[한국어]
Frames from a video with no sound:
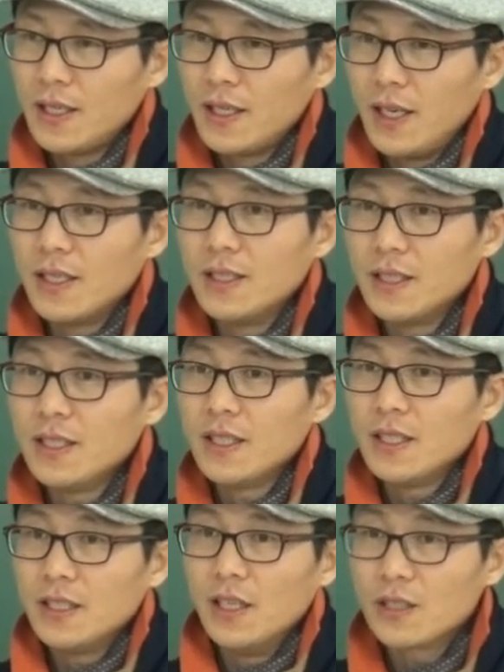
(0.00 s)

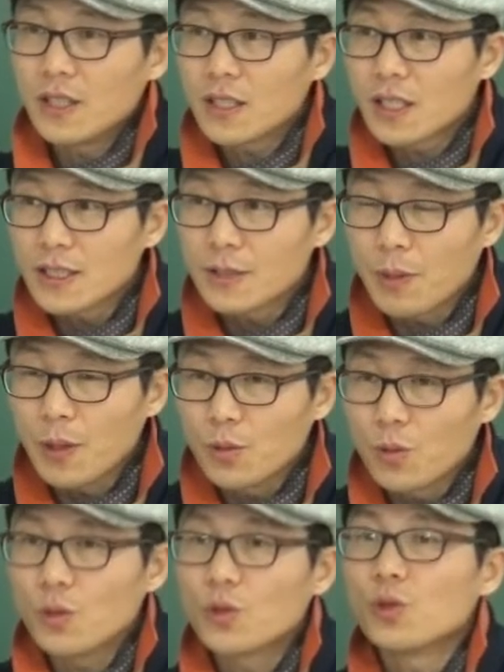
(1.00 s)
알겠니? 여기까지
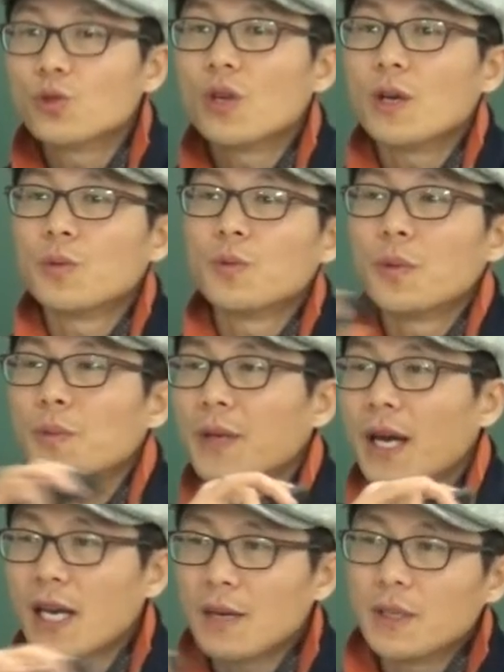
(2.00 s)
배우고 슈드 해부 PP
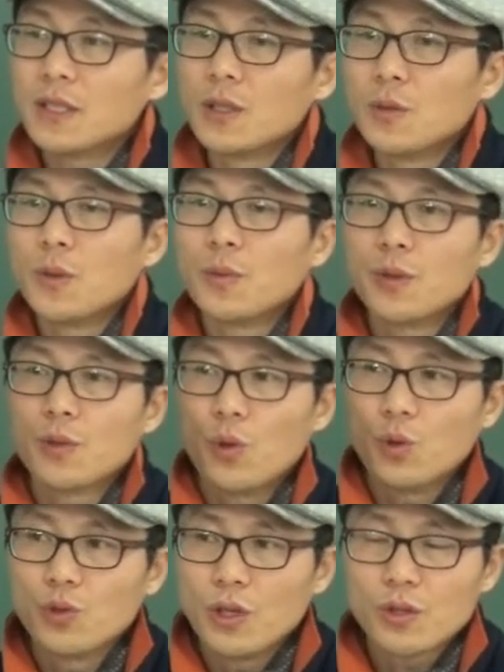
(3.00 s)
하나만 더 배우면
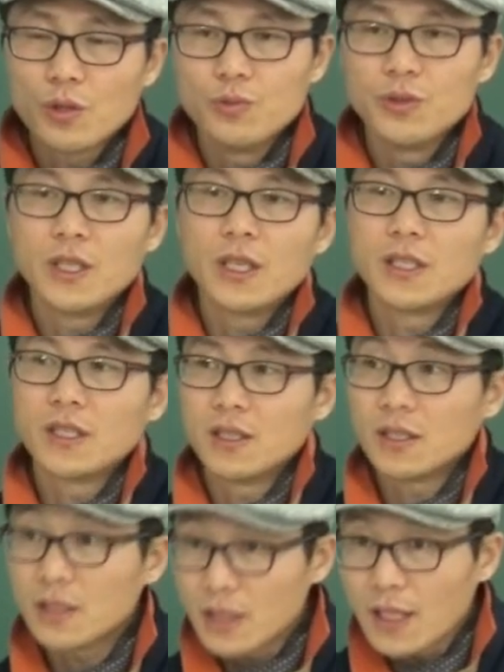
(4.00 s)
고등학교
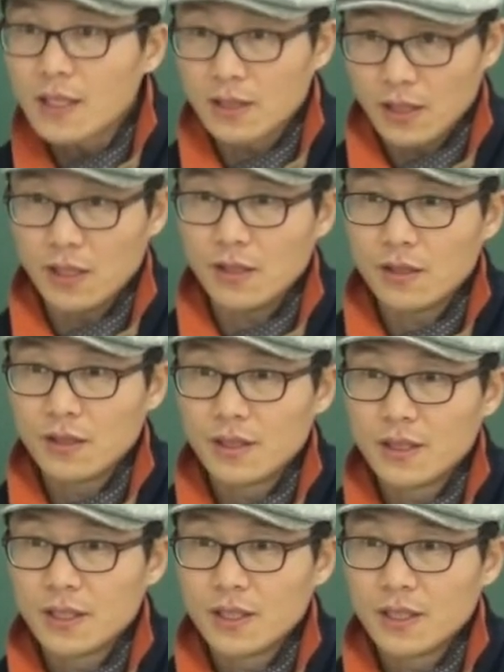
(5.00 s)
문장에서는 끝나는 거예요.
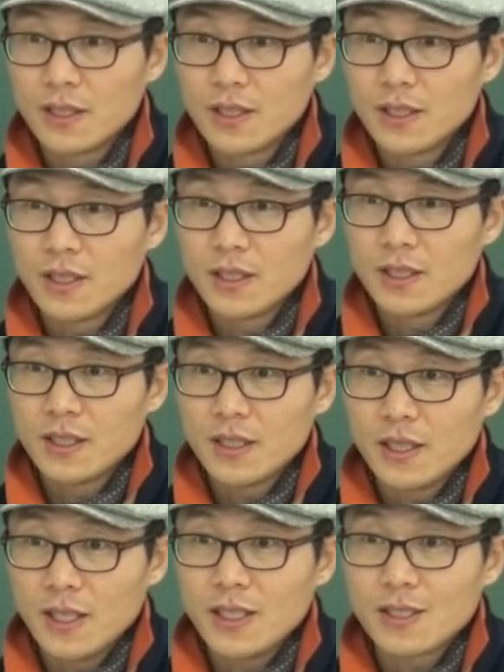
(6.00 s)

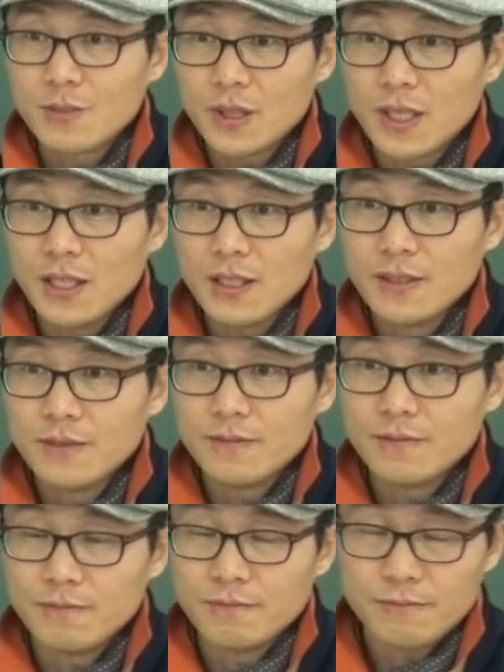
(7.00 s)
알겠습니까?
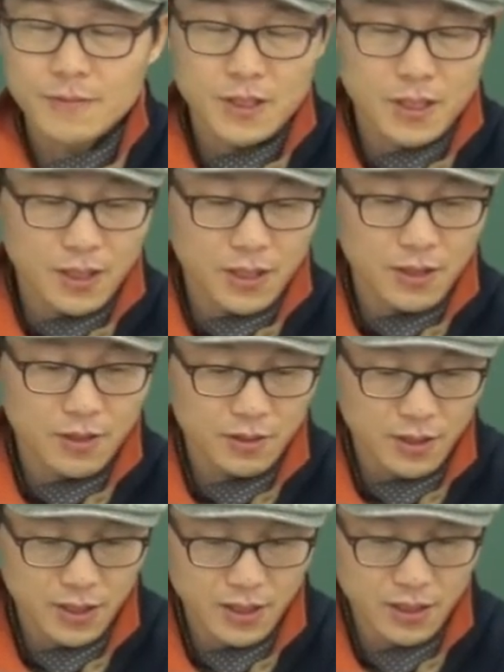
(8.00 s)
음, 자,
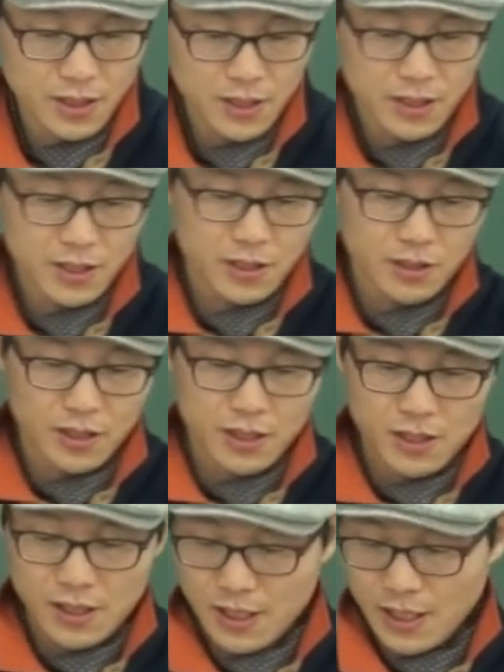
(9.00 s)
여기까지
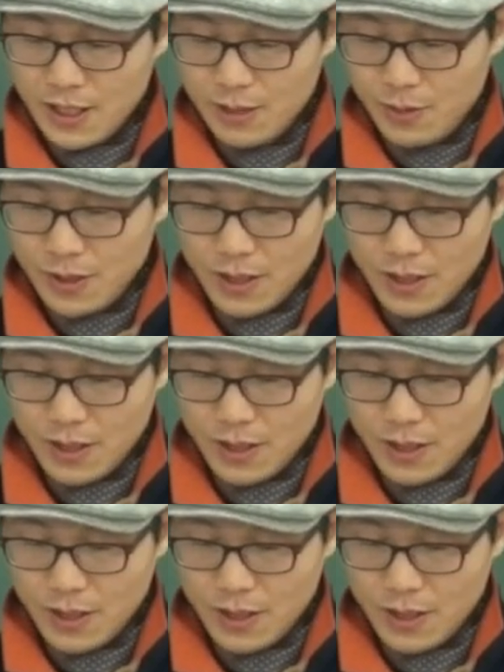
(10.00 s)
정리를 하시면